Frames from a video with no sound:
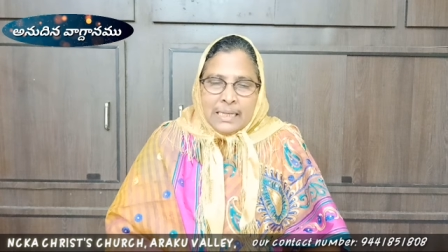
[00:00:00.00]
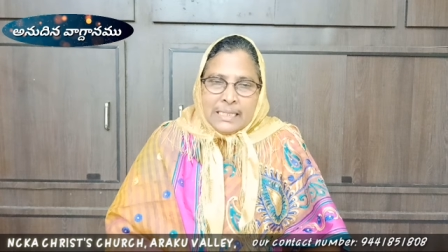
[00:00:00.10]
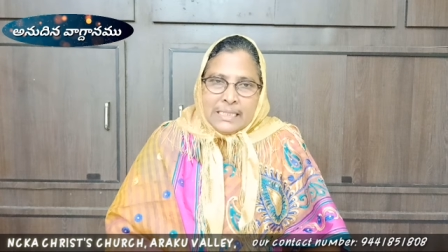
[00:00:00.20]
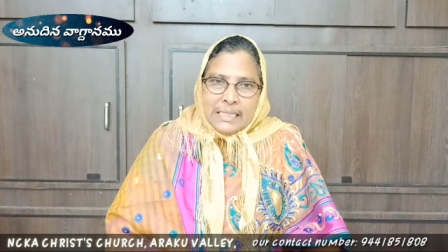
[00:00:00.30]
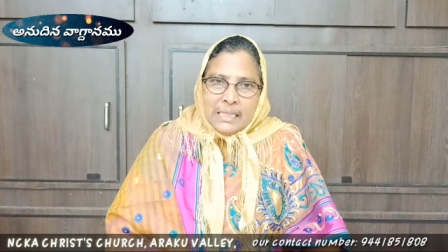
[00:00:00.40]

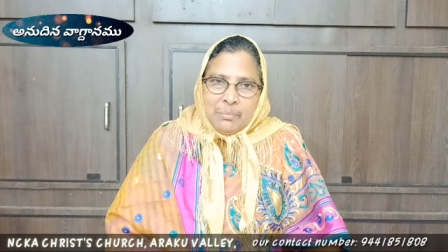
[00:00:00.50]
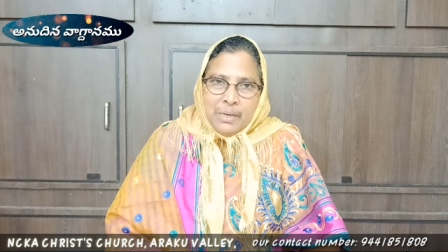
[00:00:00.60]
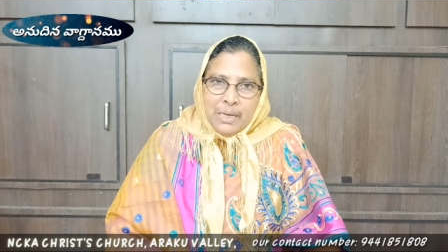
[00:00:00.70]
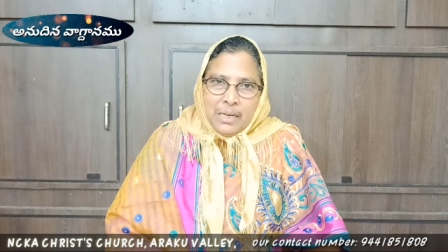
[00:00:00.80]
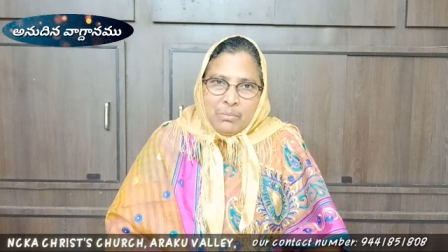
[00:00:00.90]
తన చిత్త
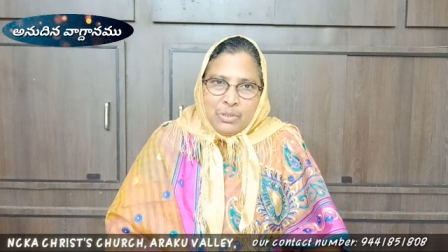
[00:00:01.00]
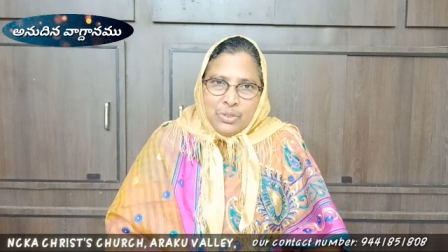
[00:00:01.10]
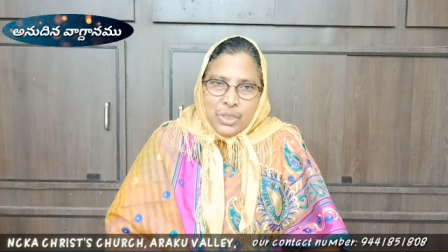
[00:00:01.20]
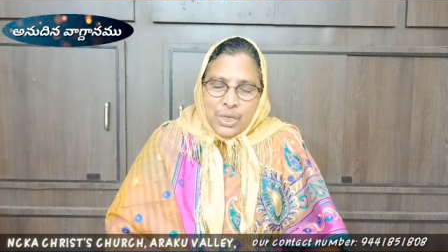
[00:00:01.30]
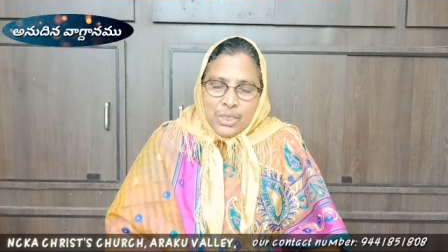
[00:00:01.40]
ప్రకారము
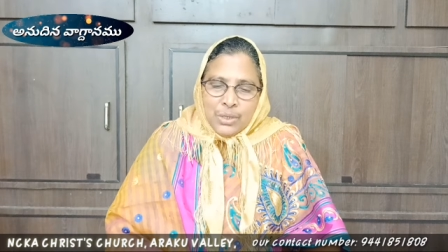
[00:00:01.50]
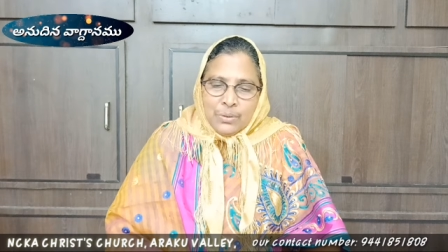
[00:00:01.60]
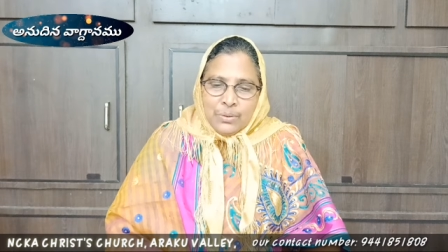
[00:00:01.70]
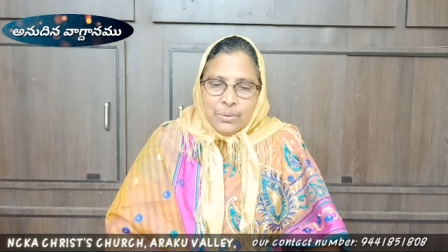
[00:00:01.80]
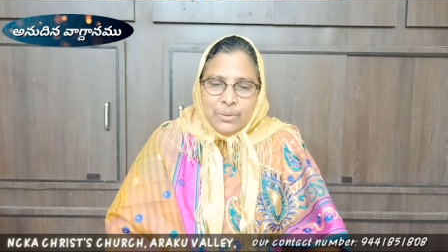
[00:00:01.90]

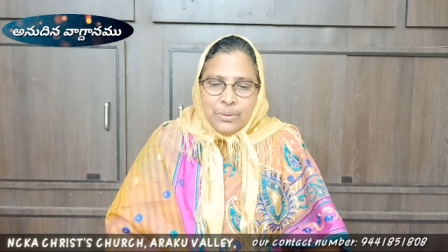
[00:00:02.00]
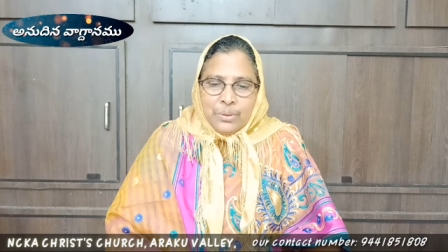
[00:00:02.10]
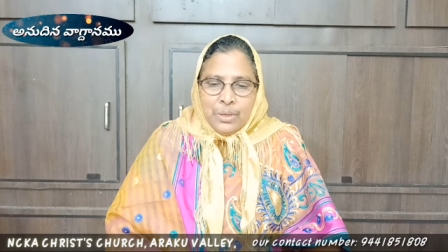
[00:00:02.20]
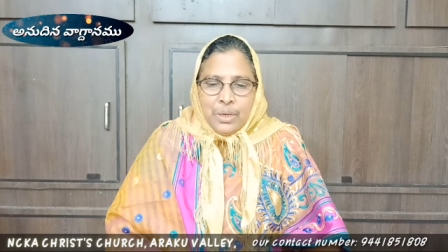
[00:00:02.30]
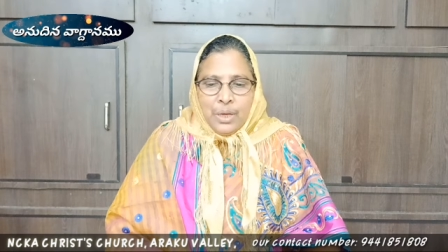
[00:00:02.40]
చేయుటకు
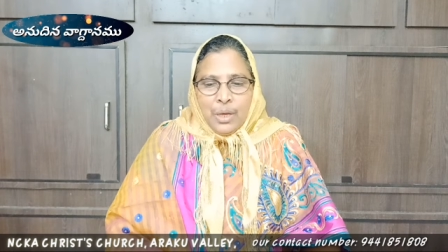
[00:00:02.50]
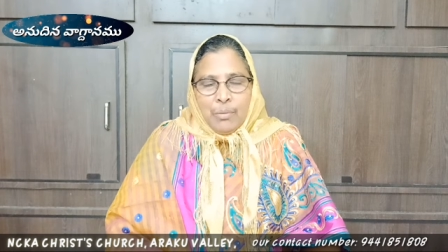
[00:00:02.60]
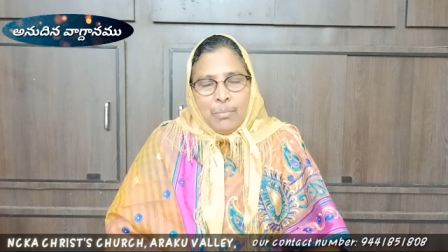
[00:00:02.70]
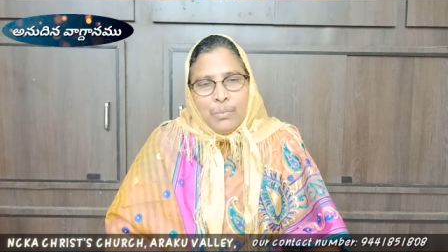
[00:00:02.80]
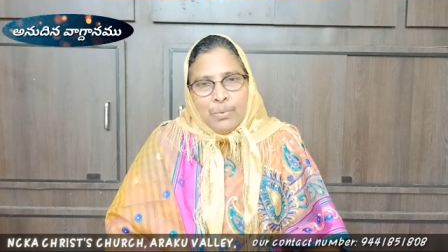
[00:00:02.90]

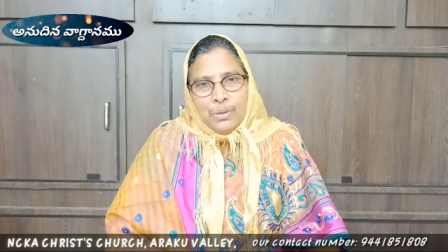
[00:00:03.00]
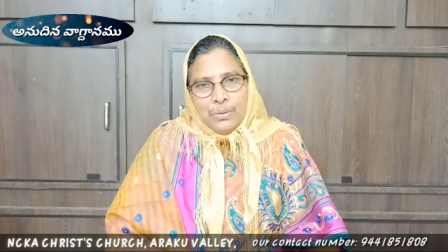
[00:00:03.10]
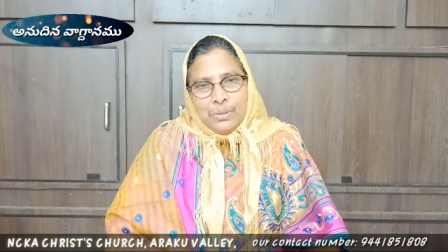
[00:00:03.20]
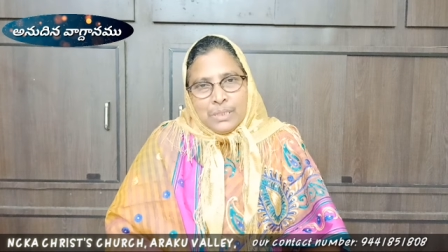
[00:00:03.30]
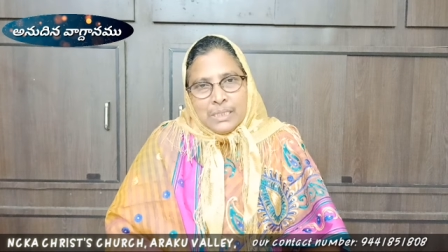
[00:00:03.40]

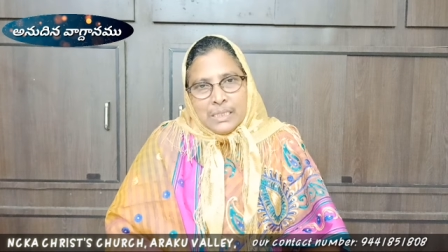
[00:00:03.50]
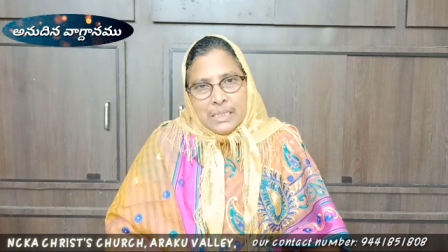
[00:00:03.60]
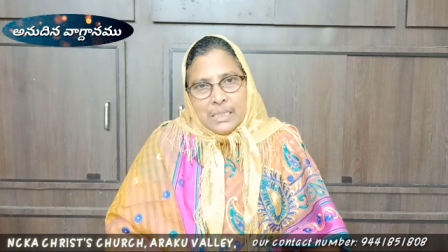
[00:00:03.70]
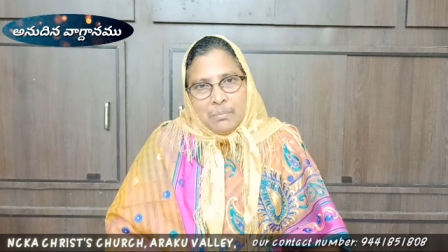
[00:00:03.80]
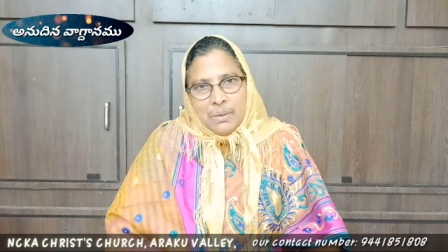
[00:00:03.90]
మిమ్మును
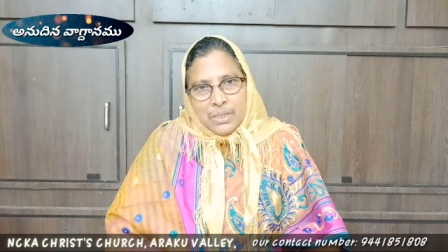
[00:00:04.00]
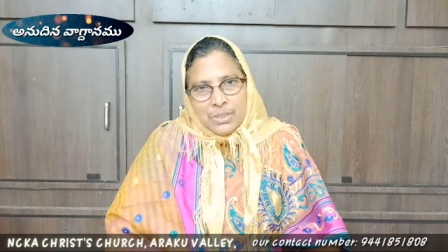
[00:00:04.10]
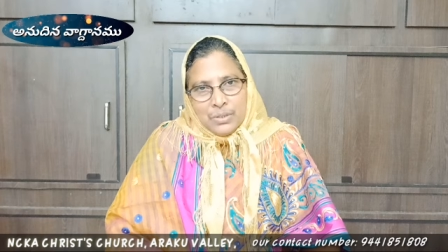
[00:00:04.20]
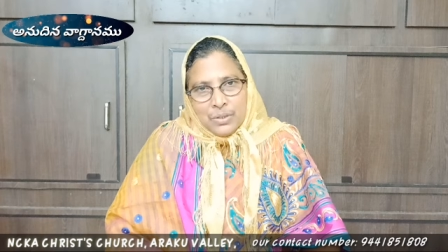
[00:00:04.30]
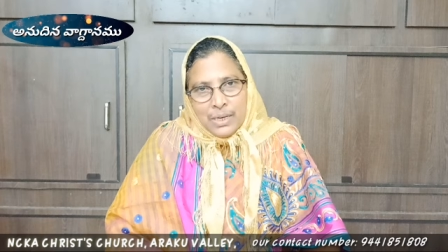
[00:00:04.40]

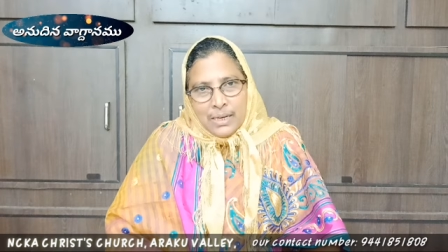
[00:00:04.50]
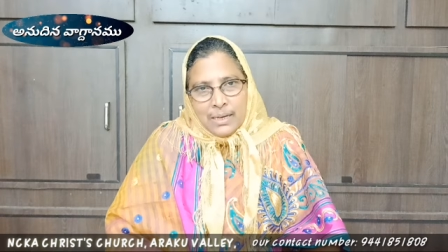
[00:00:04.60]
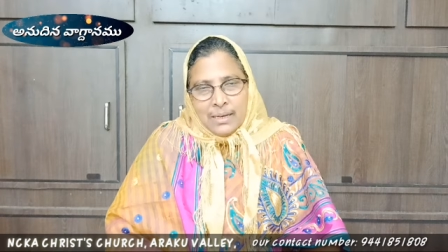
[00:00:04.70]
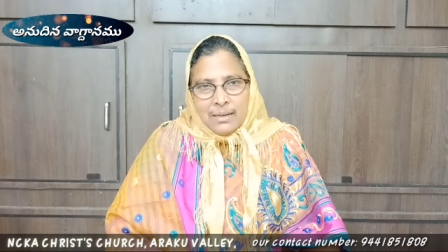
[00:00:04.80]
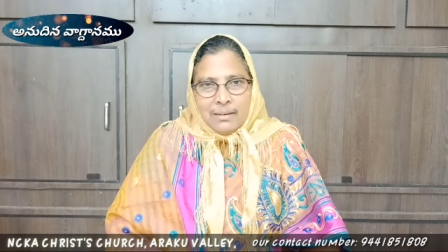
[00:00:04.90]

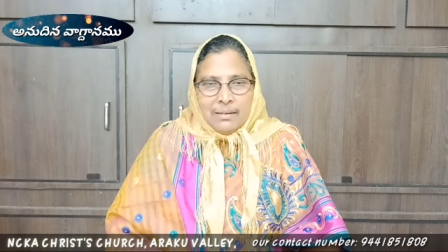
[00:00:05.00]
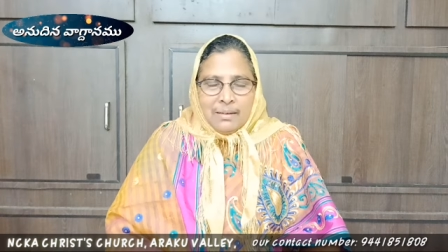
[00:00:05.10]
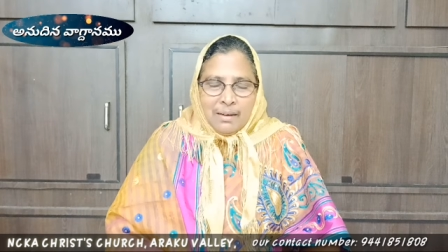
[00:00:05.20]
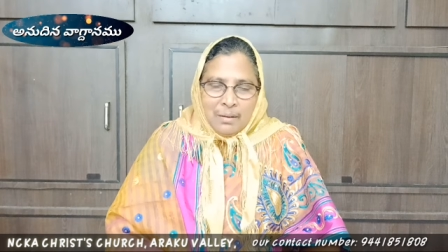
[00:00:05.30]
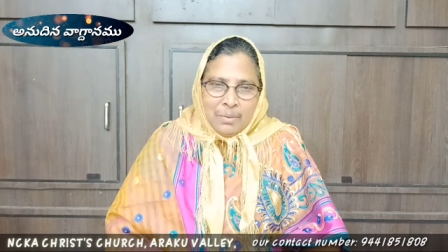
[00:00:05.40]
సిద్ధపరచునుగాక
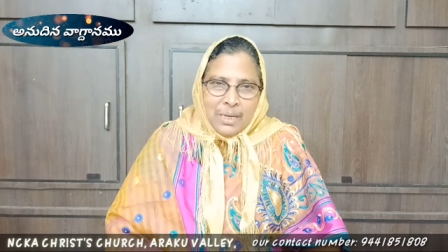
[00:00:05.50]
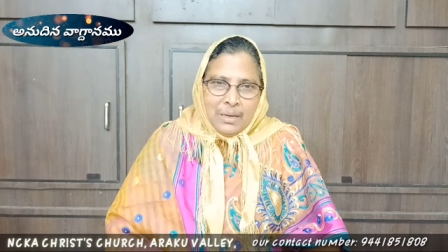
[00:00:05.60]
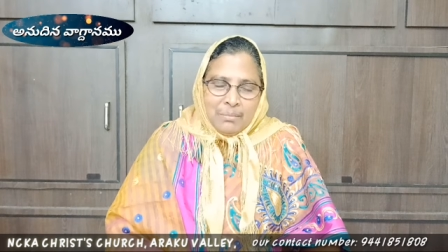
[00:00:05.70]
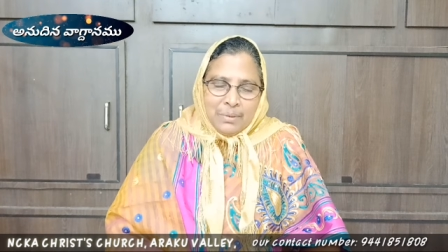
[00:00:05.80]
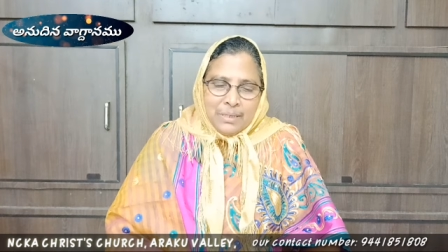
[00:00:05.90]
ఆమె
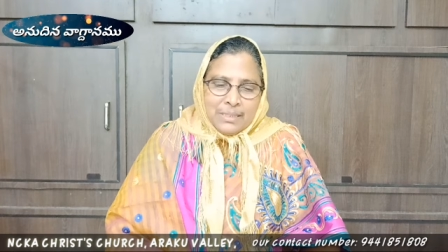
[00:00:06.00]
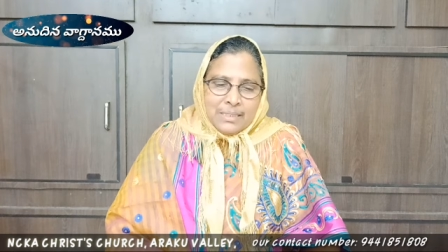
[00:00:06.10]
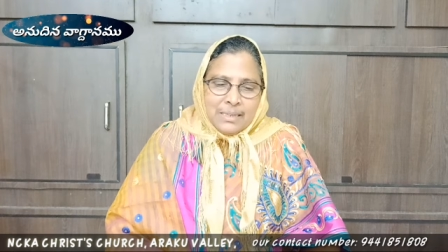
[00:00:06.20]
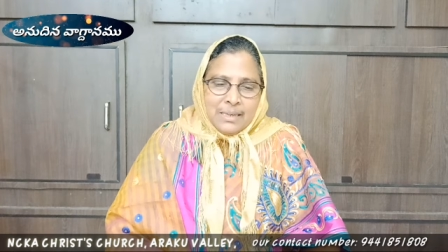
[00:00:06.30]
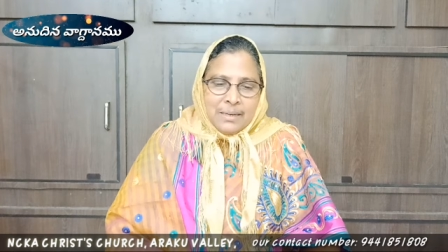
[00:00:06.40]

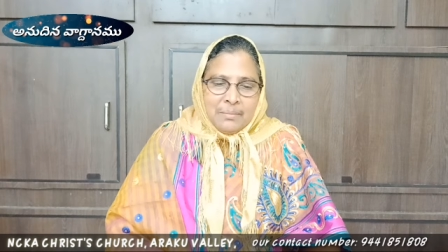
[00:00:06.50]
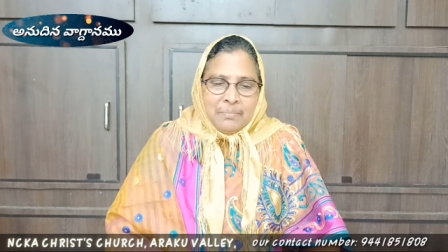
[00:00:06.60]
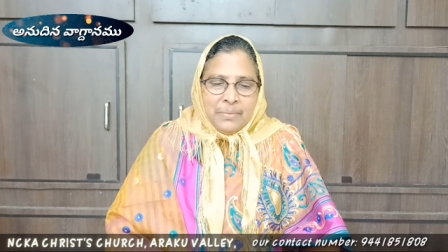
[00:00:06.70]
ప్రైజ్లాడ్